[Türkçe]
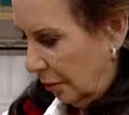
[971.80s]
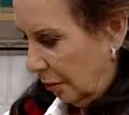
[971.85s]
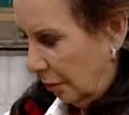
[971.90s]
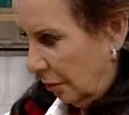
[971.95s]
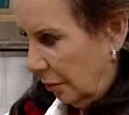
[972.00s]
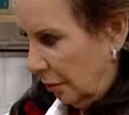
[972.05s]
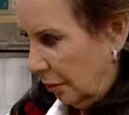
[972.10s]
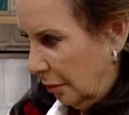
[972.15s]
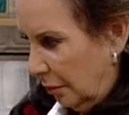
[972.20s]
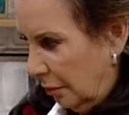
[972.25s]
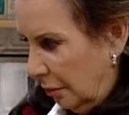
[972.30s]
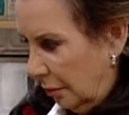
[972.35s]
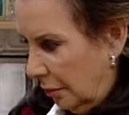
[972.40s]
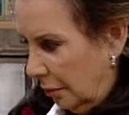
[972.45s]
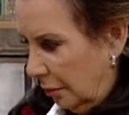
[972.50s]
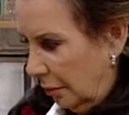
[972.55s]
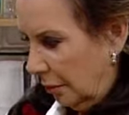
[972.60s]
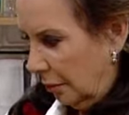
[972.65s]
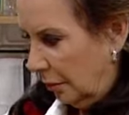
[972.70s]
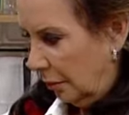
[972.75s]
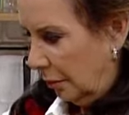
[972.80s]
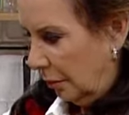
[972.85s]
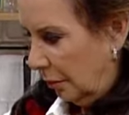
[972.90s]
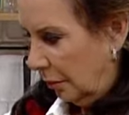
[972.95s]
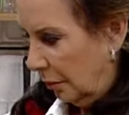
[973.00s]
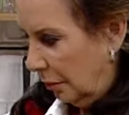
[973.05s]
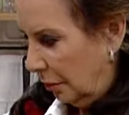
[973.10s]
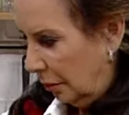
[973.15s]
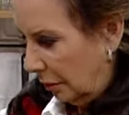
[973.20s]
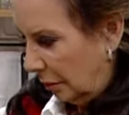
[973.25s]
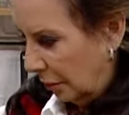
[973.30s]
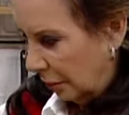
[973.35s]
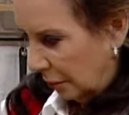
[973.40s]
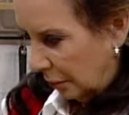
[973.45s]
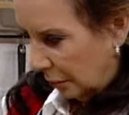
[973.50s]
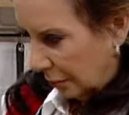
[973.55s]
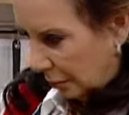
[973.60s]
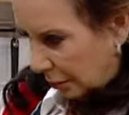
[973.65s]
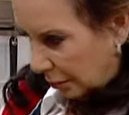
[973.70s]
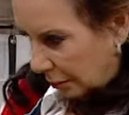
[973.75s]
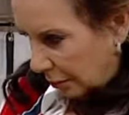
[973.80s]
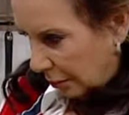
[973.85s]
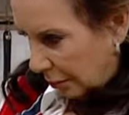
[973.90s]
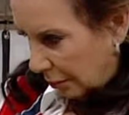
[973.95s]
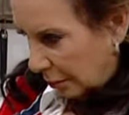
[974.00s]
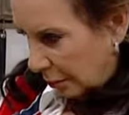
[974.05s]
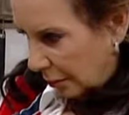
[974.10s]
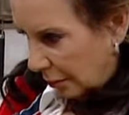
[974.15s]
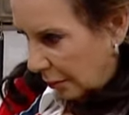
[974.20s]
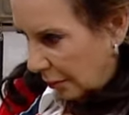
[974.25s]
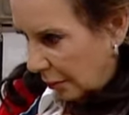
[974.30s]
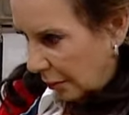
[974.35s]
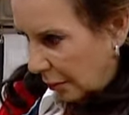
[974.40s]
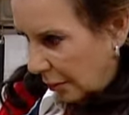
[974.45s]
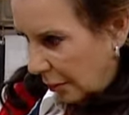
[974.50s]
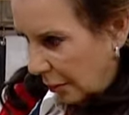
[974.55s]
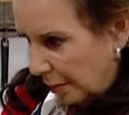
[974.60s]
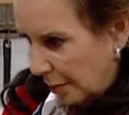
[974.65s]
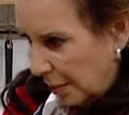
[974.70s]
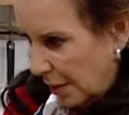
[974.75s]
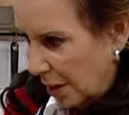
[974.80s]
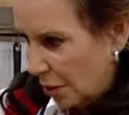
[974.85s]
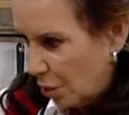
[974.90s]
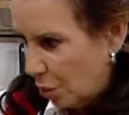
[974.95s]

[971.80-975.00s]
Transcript: su, biri şey ee, su. Biri